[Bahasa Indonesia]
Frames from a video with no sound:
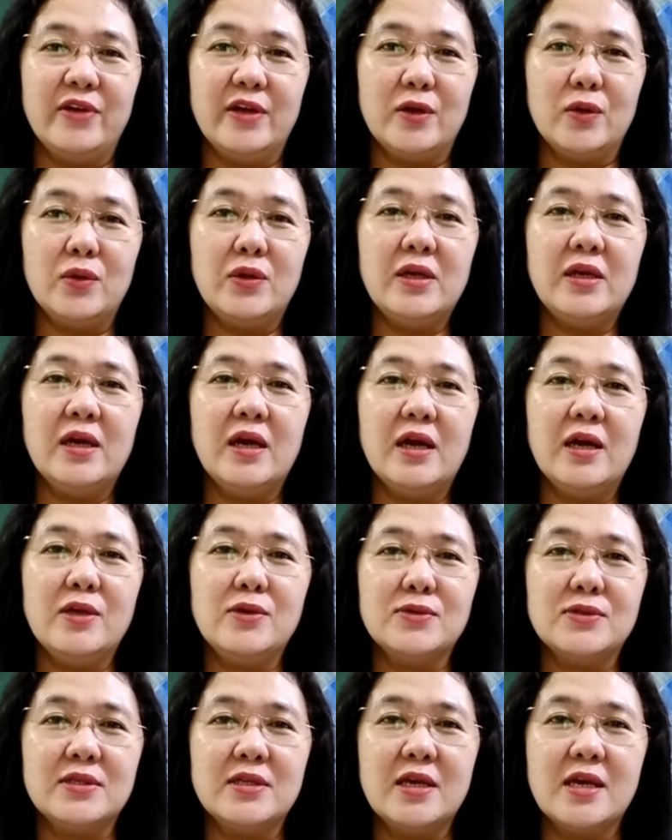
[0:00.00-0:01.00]
Veronica
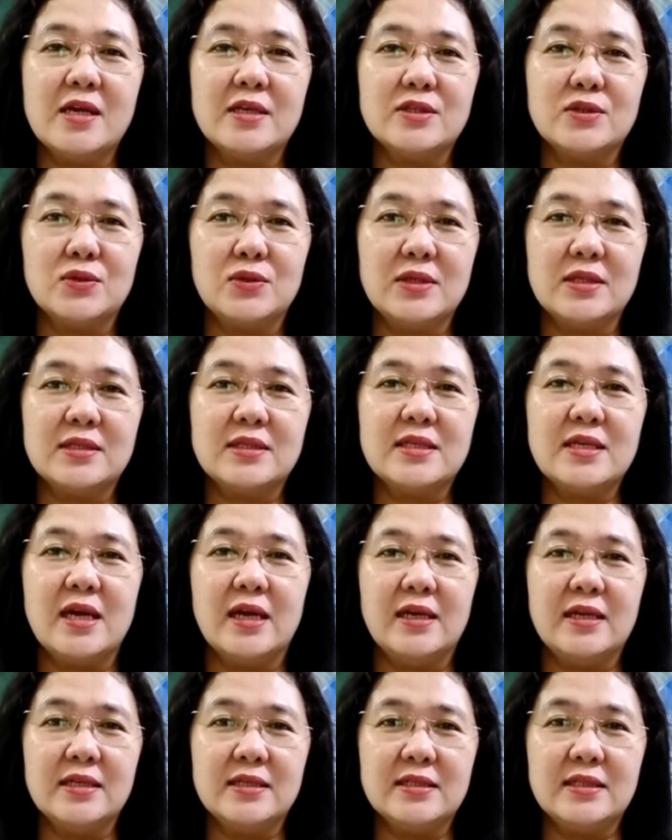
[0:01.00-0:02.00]
Yusia
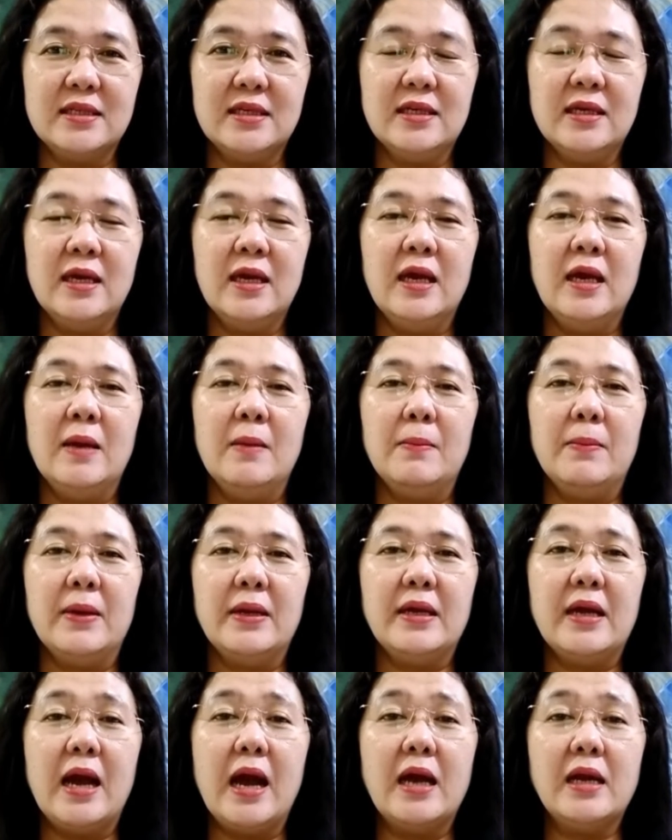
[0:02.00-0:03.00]
Sulistianingsi,
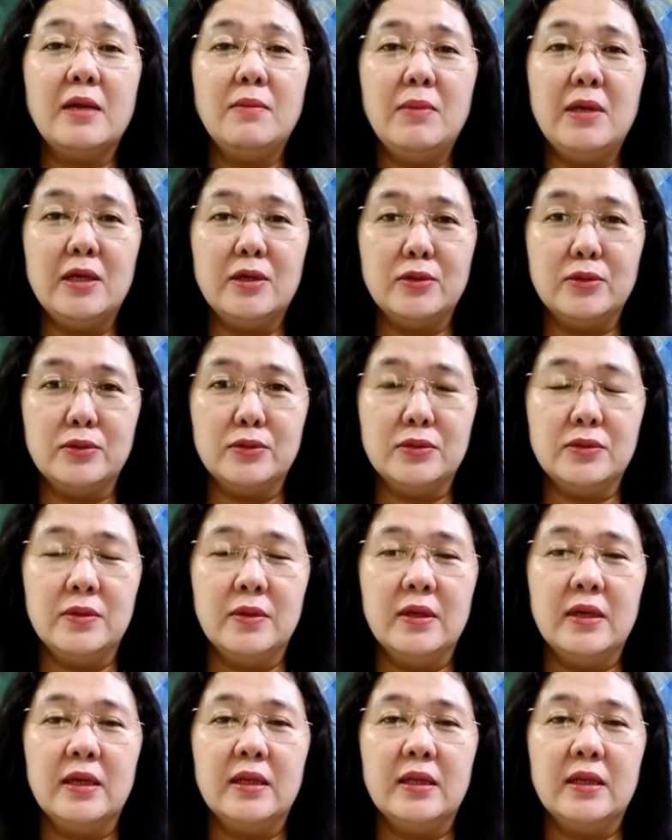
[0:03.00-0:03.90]
pada hari Minggu,